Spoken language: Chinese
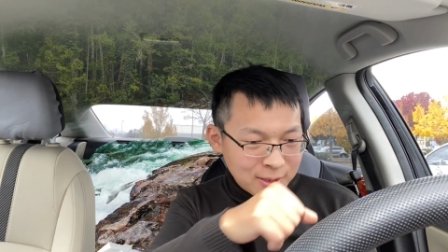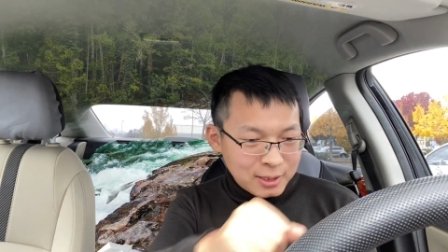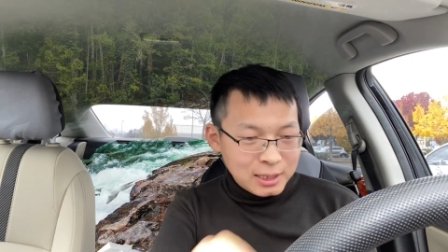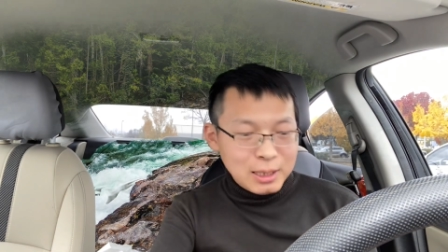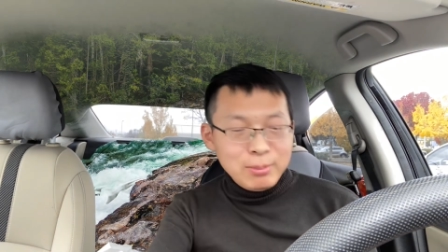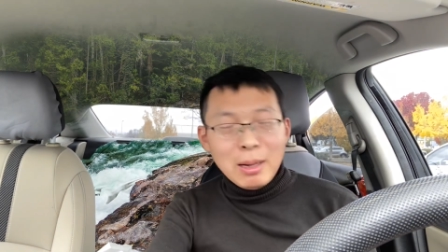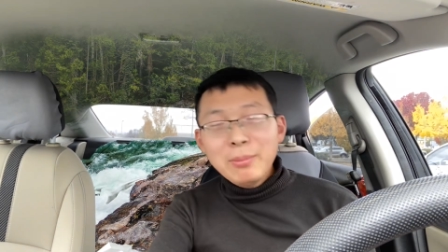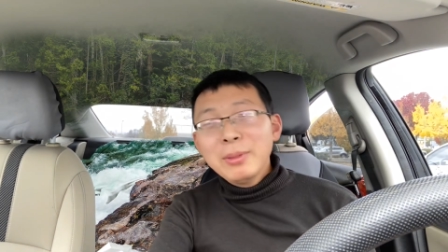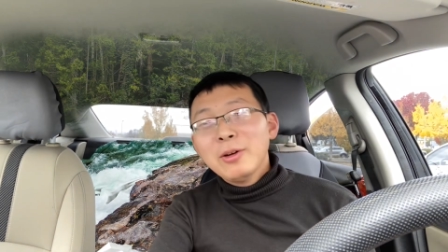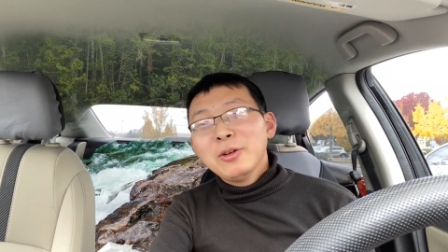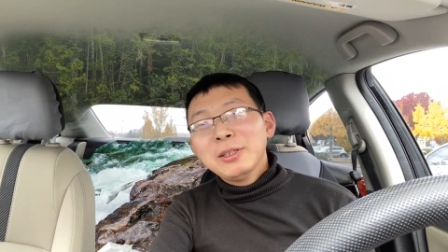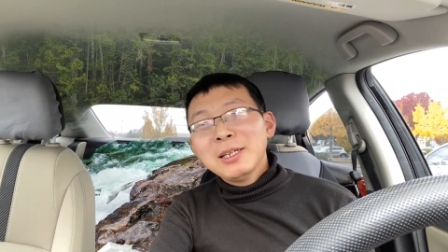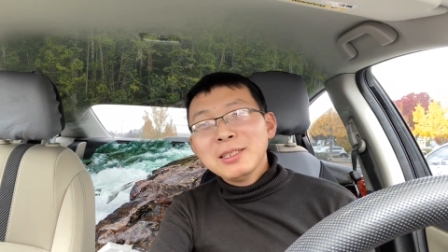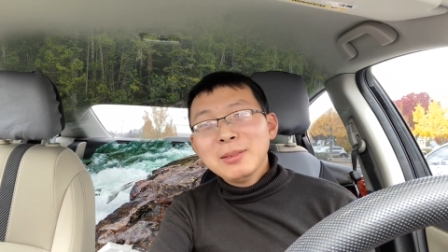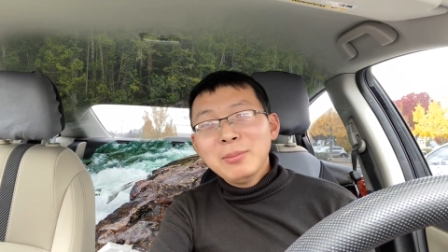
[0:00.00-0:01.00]
你把美国
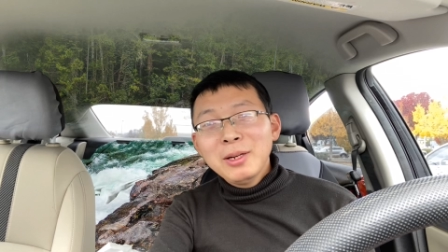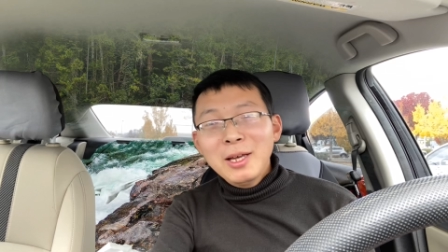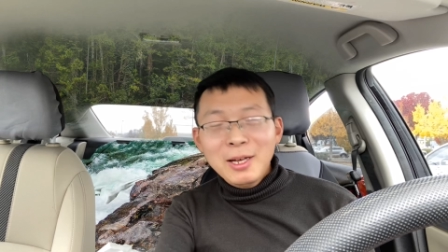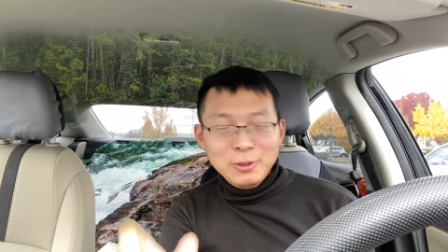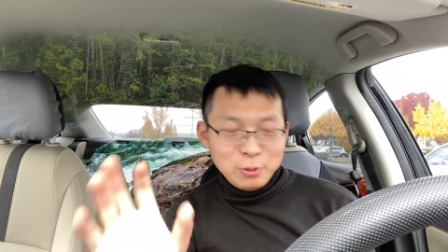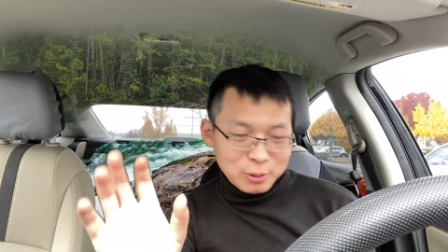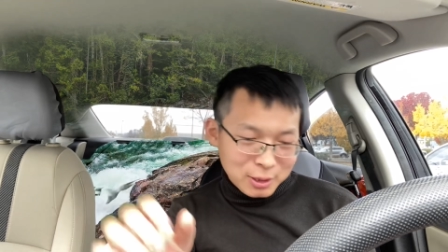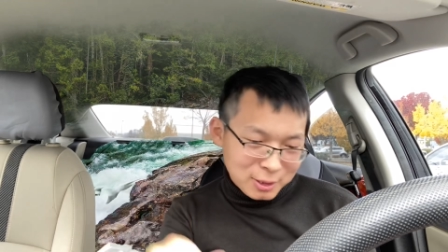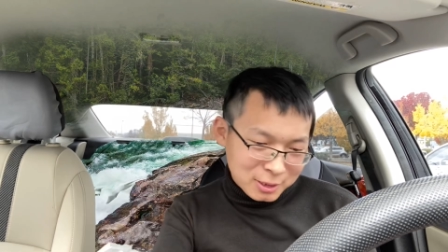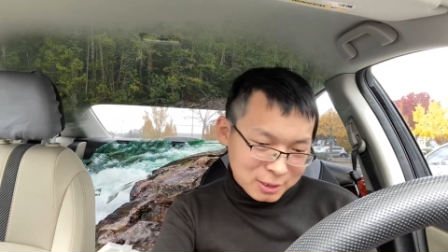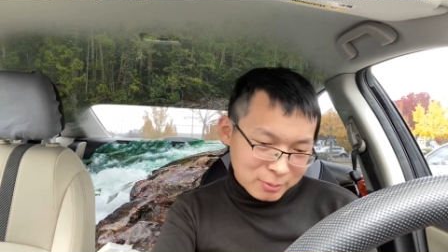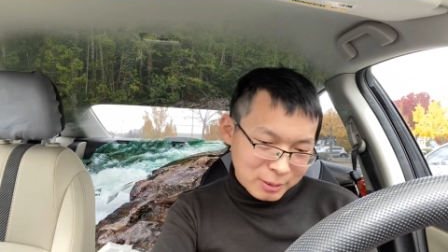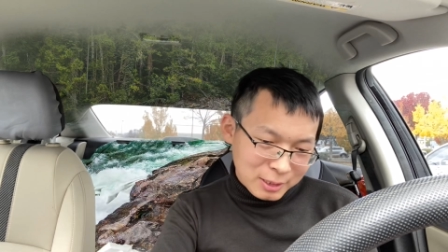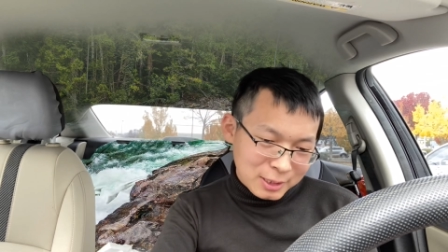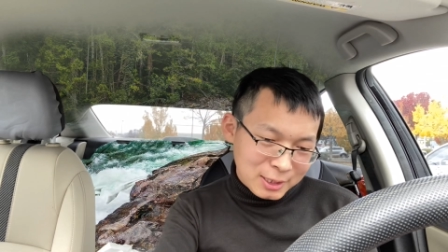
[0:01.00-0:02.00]
当什么呢？就这个视
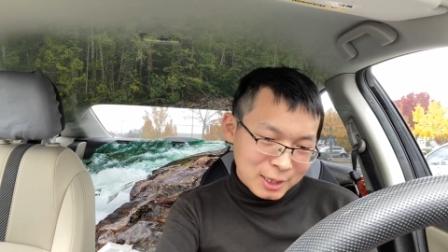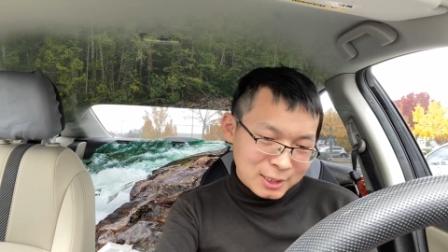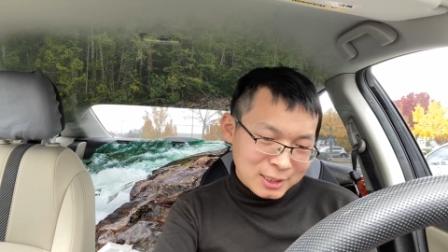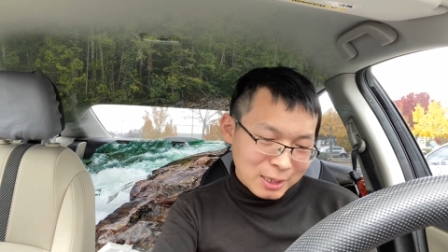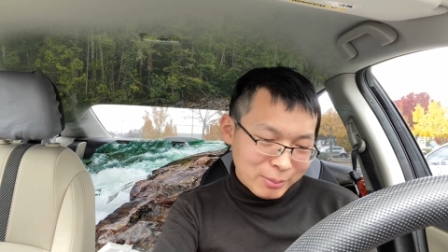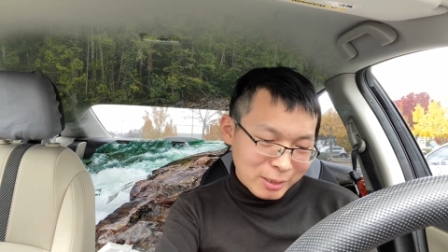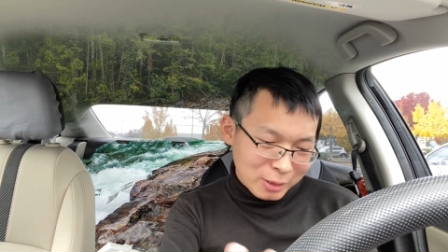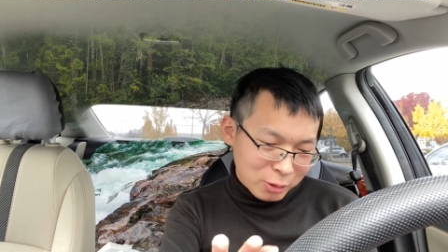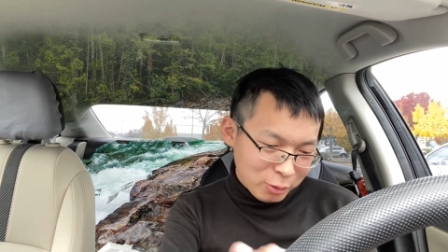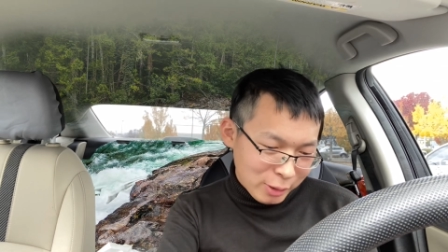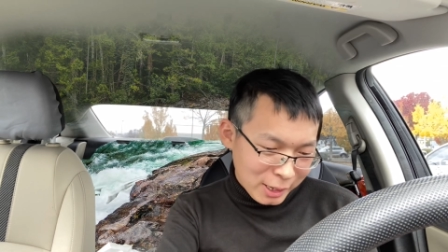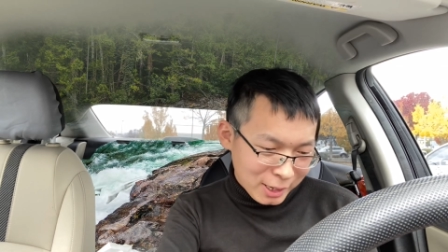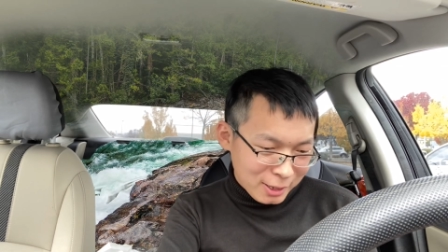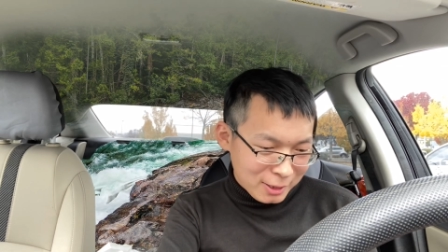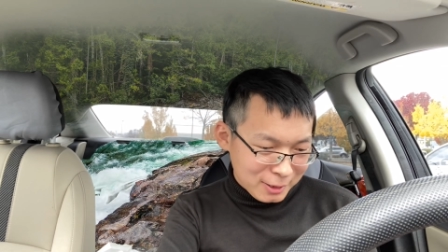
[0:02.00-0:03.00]
频，你看下面留
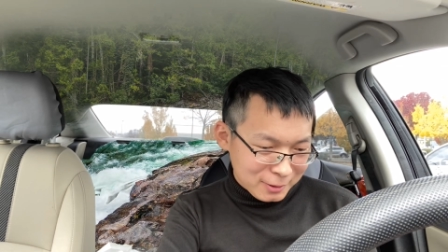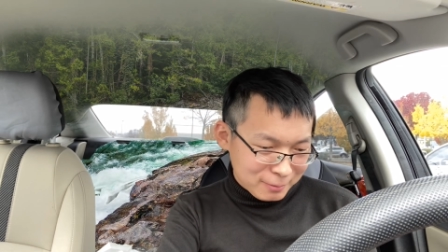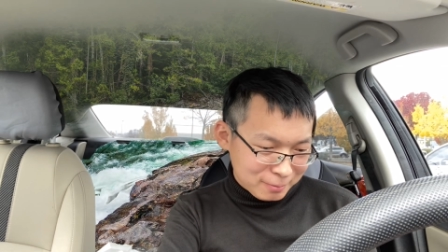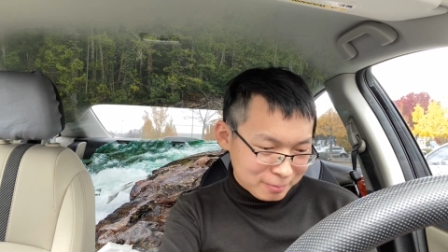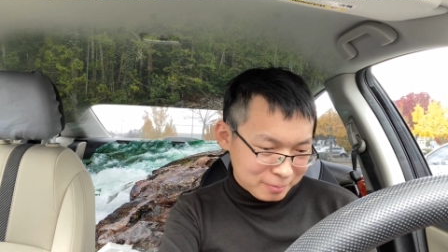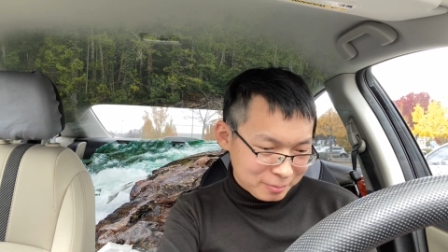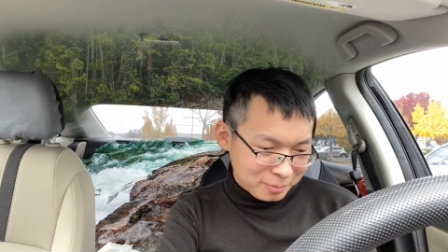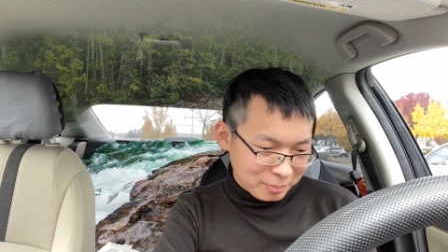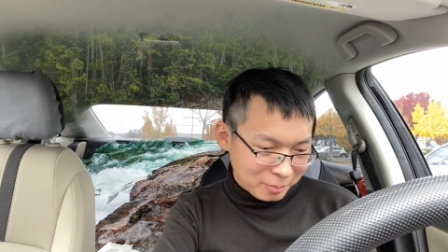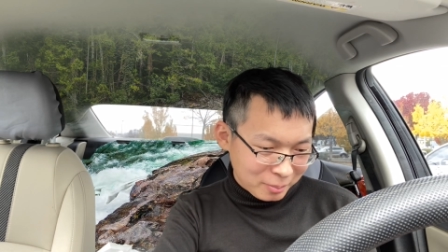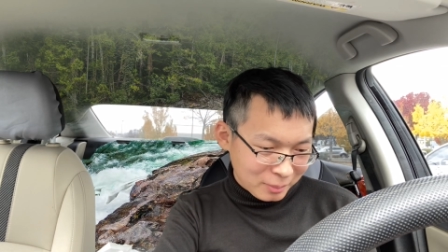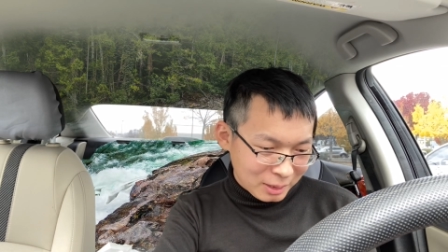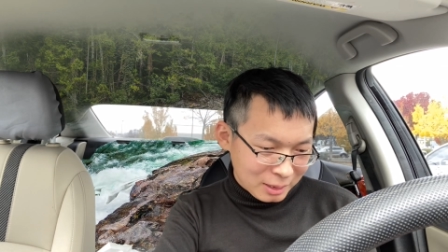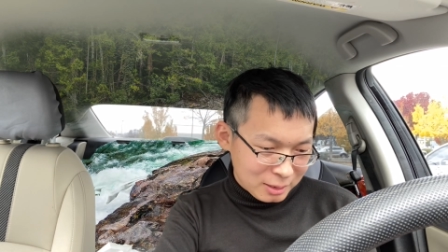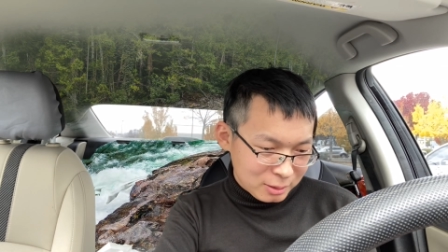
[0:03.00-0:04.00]
言啊，
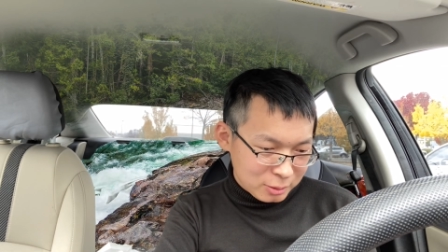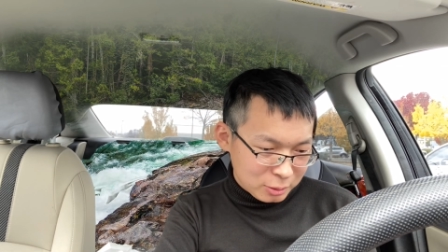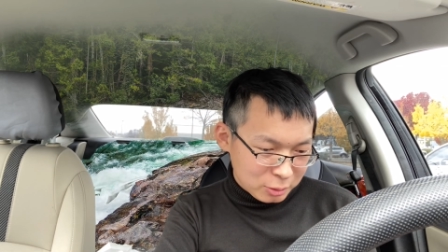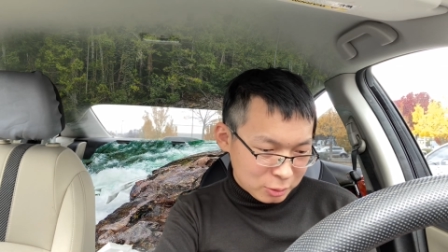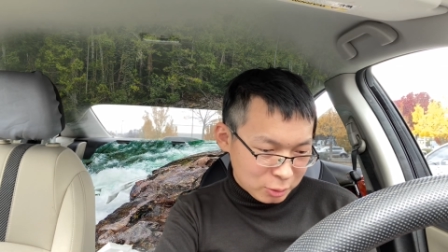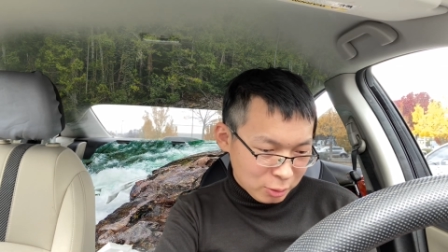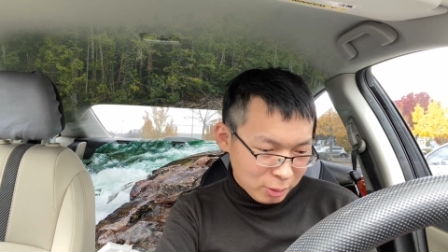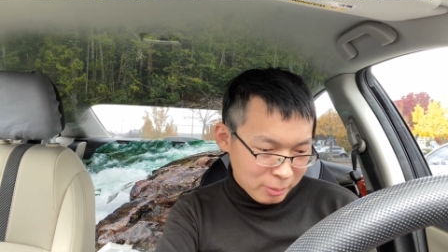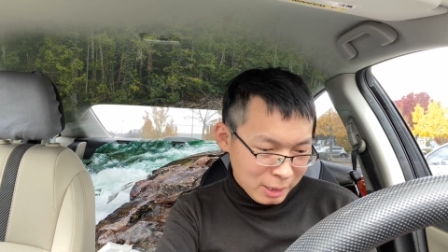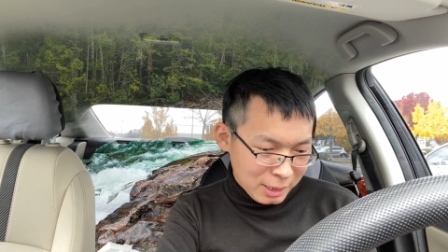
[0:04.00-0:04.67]
说什么？